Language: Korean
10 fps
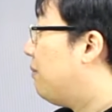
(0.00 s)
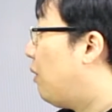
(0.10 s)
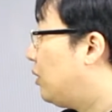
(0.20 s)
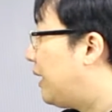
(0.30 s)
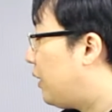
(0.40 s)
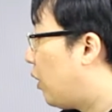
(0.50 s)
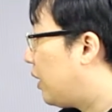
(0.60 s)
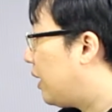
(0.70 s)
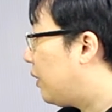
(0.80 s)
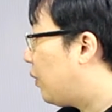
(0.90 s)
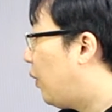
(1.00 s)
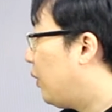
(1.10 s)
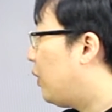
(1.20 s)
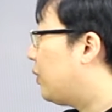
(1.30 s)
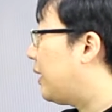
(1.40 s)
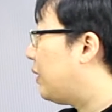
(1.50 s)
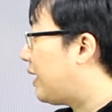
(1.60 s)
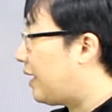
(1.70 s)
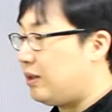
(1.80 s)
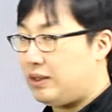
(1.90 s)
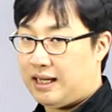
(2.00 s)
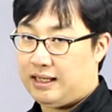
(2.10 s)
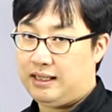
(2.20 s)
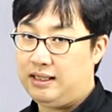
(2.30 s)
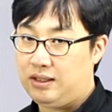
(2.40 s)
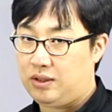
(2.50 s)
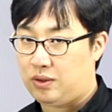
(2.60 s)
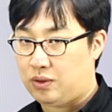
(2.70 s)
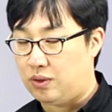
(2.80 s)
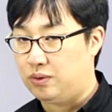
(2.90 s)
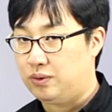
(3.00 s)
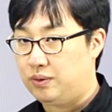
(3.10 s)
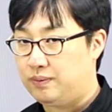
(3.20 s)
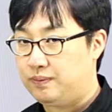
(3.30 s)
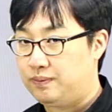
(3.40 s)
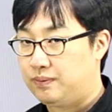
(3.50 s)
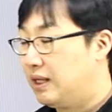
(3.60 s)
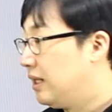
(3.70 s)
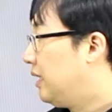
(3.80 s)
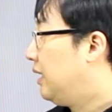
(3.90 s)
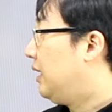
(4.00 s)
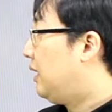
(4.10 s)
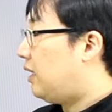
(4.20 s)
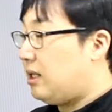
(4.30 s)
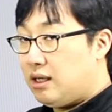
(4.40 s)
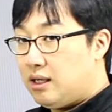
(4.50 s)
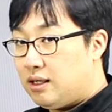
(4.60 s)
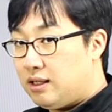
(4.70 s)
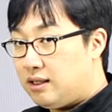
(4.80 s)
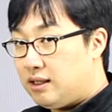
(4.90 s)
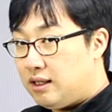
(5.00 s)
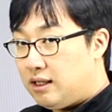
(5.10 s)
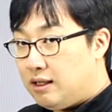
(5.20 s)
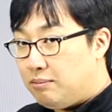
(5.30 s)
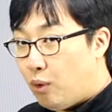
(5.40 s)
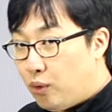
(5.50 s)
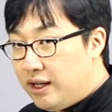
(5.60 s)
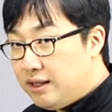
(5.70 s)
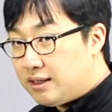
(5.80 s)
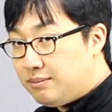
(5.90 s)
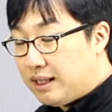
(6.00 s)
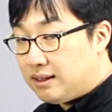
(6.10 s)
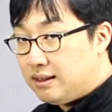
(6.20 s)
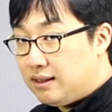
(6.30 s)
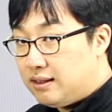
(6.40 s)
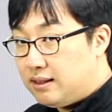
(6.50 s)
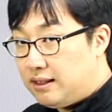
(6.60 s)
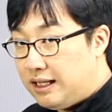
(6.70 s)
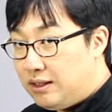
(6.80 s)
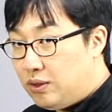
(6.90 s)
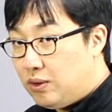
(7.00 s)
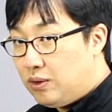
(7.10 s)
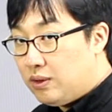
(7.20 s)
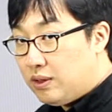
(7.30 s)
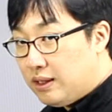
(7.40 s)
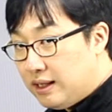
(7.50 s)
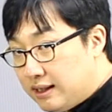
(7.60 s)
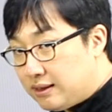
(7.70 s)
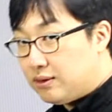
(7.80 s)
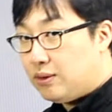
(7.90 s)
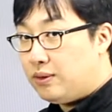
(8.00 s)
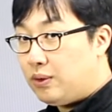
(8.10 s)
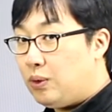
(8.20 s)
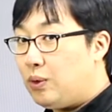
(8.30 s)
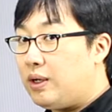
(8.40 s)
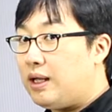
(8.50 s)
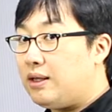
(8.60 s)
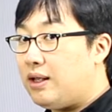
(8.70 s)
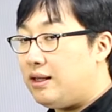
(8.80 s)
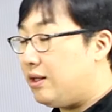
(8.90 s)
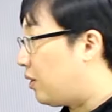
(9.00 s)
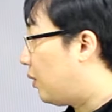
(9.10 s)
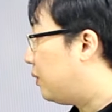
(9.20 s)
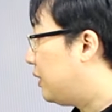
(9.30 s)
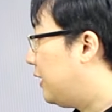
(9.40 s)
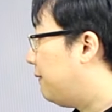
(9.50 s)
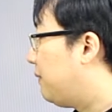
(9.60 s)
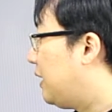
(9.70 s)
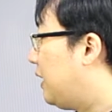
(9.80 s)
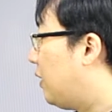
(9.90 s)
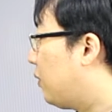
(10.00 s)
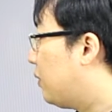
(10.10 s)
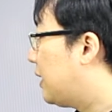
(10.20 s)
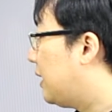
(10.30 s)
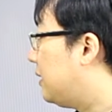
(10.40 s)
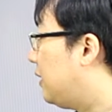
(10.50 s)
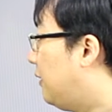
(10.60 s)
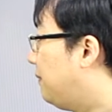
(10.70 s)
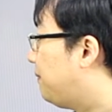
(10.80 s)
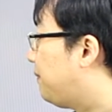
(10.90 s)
명사 여기 있고 형사 여기 따라다니는 경우. 어, 보이 스마트, 니뇨 리스토. 이렇게 돼 있는 경우는 이 형용사는요.